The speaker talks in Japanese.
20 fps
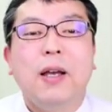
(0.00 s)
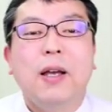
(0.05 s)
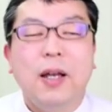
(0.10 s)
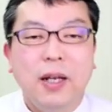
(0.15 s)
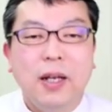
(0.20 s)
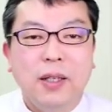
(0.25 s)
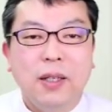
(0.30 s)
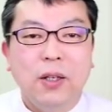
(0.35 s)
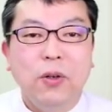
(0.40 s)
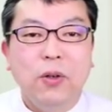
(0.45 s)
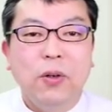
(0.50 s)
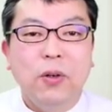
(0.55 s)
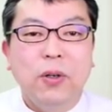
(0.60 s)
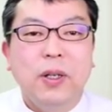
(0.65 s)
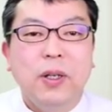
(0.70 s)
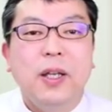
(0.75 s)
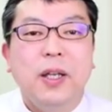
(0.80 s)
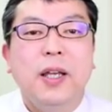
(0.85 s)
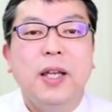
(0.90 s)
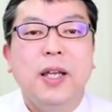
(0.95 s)
あなたの
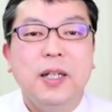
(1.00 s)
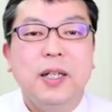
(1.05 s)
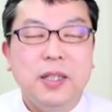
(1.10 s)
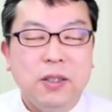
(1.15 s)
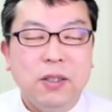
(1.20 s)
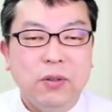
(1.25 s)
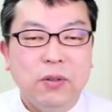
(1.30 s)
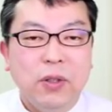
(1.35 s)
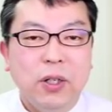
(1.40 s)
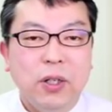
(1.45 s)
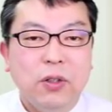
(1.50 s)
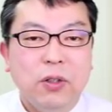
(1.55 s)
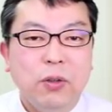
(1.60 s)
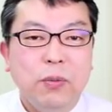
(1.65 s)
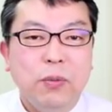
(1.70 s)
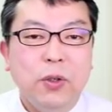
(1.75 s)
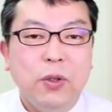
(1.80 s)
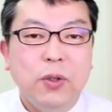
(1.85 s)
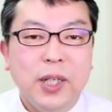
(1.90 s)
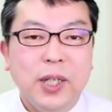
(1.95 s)
エイジングケアと
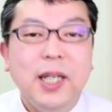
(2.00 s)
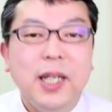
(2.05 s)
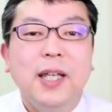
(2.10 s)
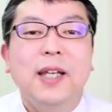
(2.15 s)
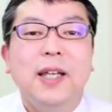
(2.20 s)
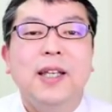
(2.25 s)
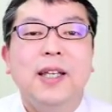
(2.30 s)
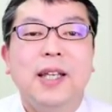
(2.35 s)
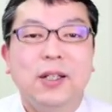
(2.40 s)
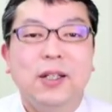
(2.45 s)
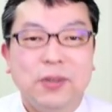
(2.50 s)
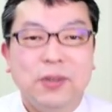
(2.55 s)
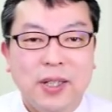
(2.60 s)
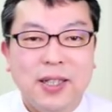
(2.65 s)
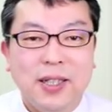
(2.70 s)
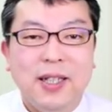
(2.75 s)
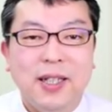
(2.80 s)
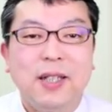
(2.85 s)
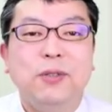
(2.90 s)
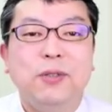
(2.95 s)
美容に役
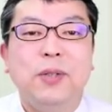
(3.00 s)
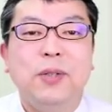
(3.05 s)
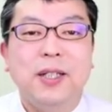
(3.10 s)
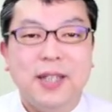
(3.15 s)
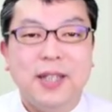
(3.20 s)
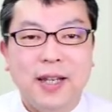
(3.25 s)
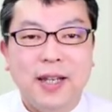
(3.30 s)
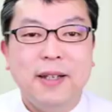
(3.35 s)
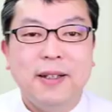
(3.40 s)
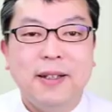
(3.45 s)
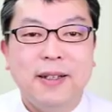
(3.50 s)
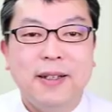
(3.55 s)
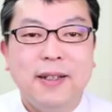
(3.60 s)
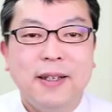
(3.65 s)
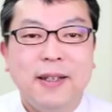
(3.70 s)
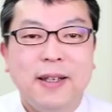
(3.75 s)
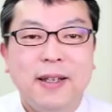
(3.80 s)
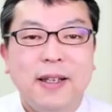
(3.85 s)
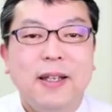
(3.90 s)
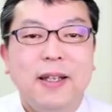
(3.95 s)
立ててください。
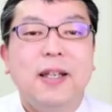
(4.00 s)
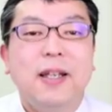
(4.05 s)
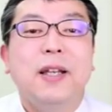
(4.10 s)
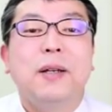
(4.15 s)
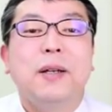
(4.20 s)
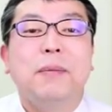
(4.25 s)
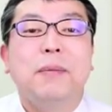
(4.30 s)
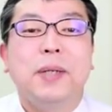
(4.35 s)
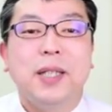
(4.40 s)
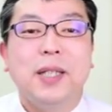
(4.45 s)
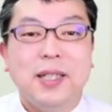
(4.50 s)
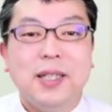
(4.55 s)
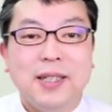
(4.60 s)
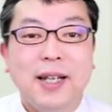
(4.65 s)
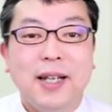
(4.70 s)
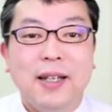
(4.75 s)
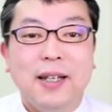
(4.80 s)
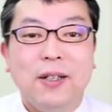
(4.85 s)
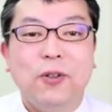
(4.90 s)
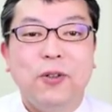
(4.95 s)
また次
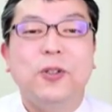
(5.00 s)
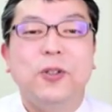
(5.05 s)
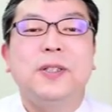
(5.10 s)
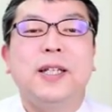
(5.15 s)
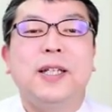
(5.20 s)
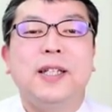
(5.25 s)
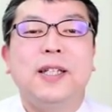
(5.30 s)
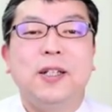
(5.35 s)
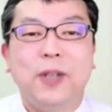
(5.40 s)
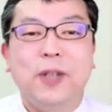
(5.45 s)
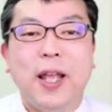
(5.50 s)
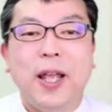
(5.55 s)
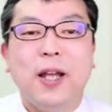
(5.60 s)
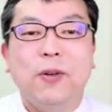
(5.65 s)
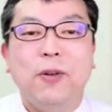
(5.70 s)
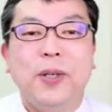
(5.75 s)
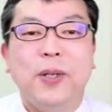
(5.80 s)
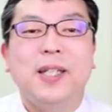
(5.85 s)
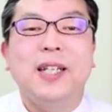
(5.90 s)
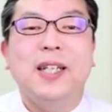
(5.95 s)
回このチャンネルで
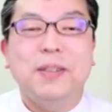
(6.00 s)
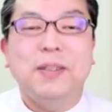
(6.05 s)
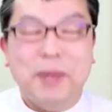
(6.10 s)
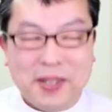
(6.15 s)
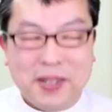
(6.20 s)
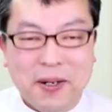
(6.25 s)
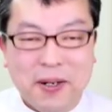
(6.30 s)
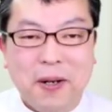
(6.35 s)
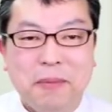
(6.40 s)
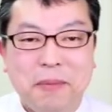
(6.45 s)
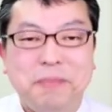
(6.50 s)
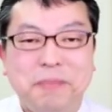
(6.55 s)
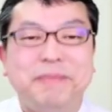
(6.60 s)
お会いいたしましょう。